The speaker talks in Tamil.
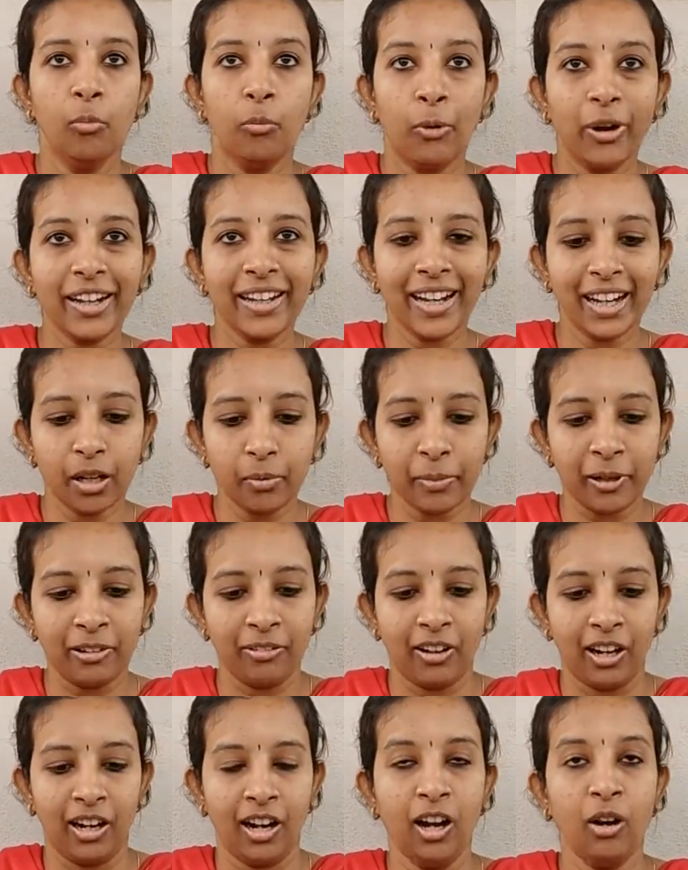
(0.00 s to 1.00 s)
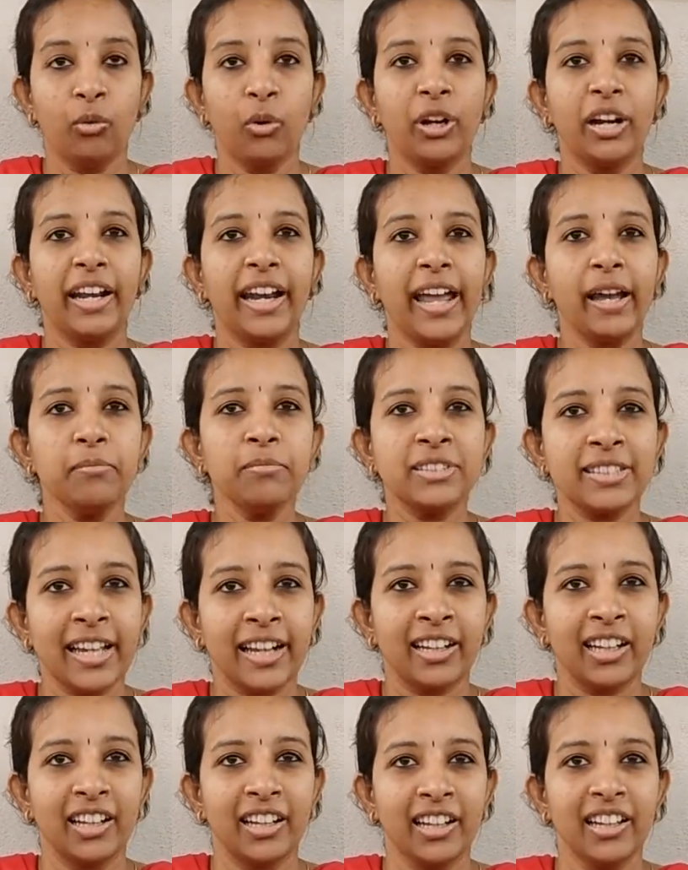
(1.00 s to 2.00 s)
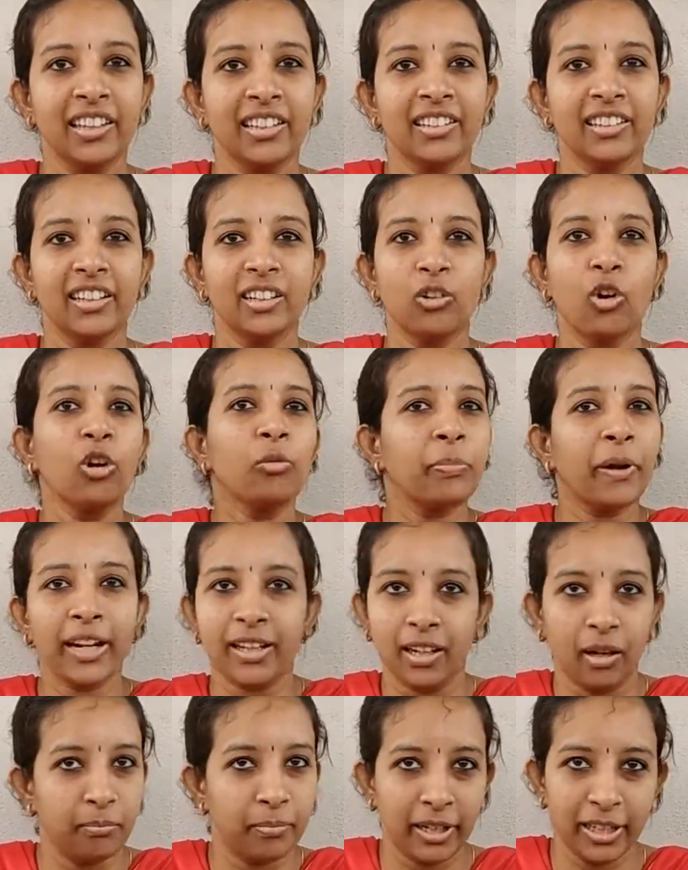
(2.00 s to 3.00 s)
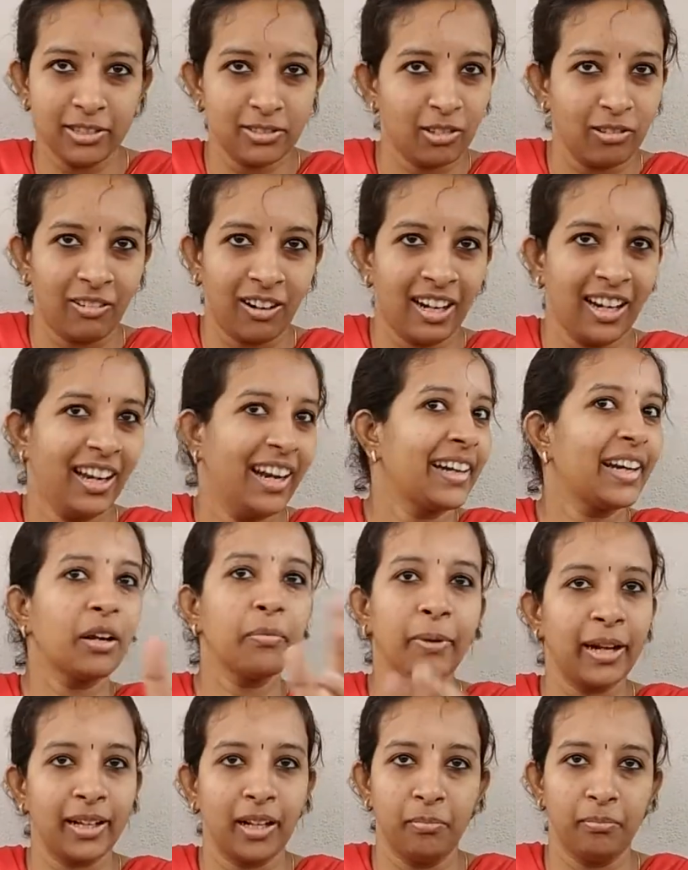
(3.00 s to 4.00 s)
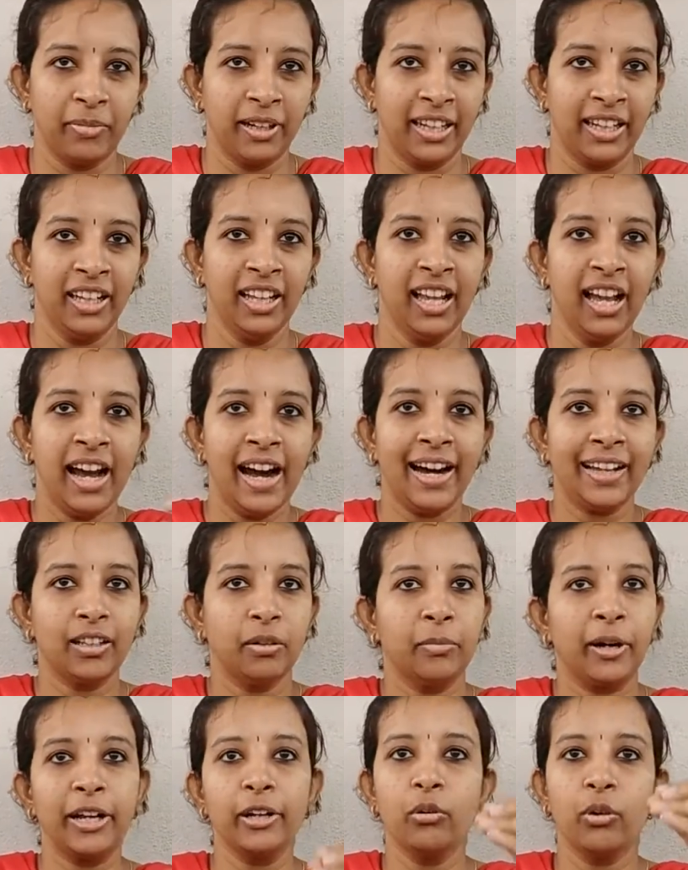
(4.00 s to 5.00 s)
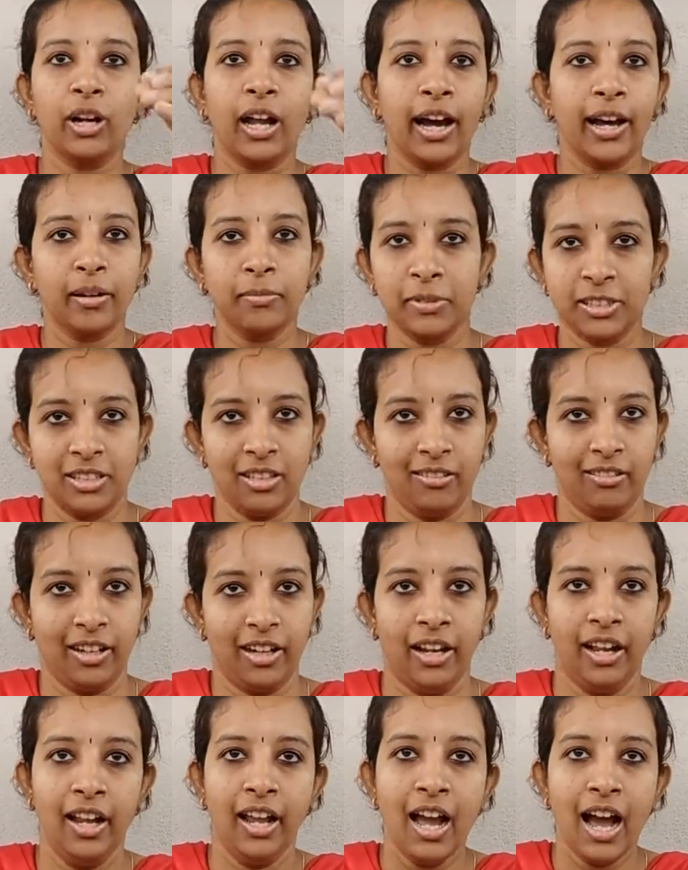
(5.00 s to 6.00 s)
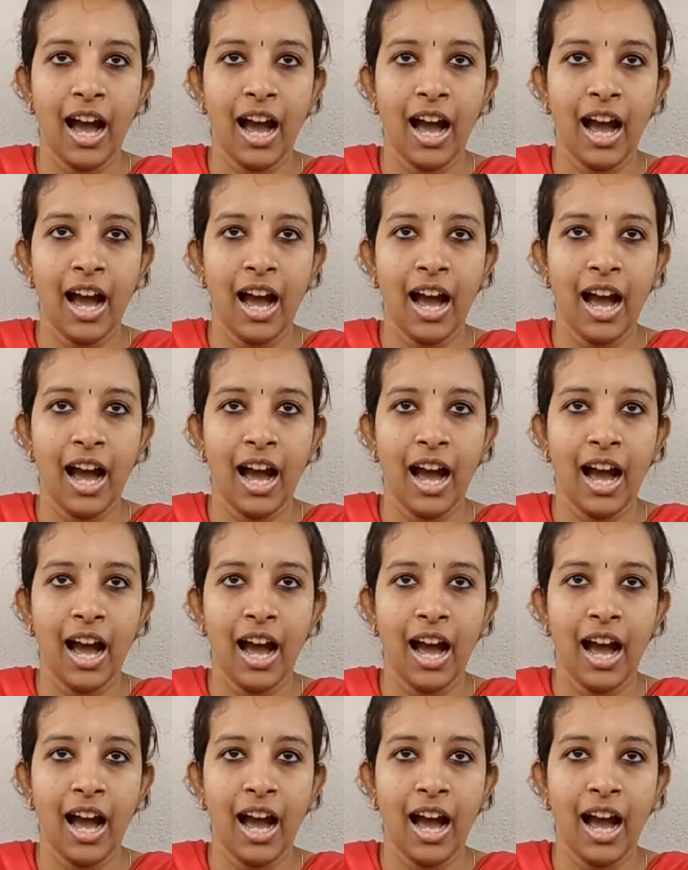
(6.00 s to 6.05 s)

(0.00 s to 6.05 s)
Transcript: போயிட்டு என்ன பண்ணுவாருன்னா ஒரு நேம் சேக்குக்கு இந்த நோட் பேட் கம்பெனின்னு சொல்லுவாங்க லெட்டர் பேட் கம்பெனி அதை மாதிரி ஒன்று ஆரம்பிச்சிருவார்